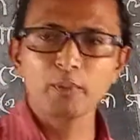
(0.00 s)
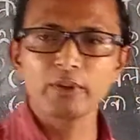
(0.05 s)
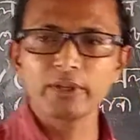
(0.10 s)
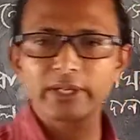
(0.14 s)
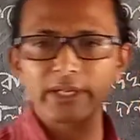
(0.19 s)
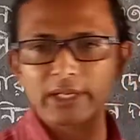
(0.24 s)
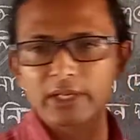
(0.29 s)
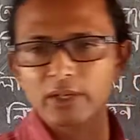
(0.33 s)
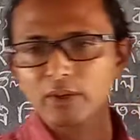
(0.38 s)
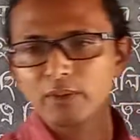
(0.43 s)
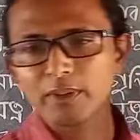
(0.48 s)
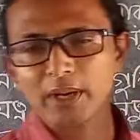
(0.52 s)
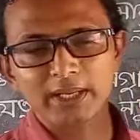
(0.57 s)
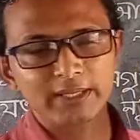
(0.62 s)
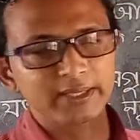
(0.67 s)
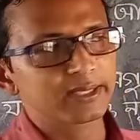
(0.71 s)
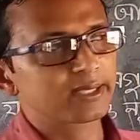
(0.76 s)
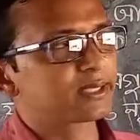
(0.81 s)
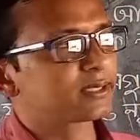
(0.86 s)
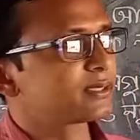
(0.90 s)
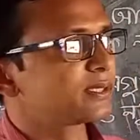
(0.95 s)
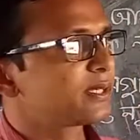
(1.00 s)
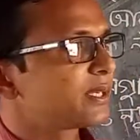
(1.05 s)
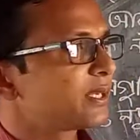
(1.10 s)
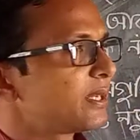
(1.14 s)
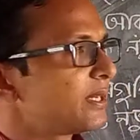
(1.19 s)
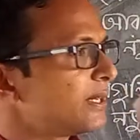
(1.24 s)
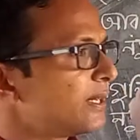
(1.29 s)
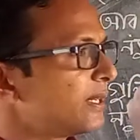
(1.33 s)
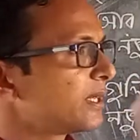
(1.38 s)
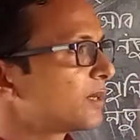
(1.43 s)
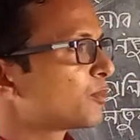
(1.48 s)
বইটাকেও হাতের কাছে
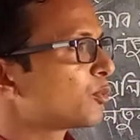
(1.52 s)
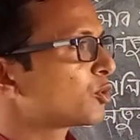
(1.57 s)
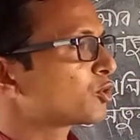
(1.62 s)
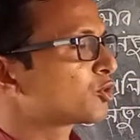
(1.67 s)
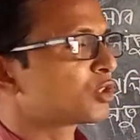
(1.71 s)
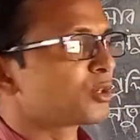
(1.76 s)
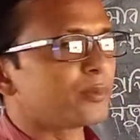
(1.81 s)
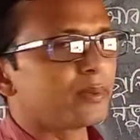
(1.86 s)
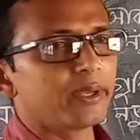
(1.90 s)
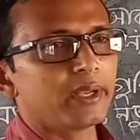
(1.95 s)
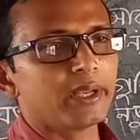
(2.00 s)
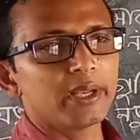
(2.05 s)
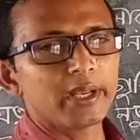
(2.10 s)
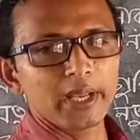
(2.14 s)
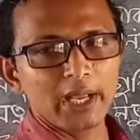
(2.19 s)
রেখে রিডিং পড়তে হবে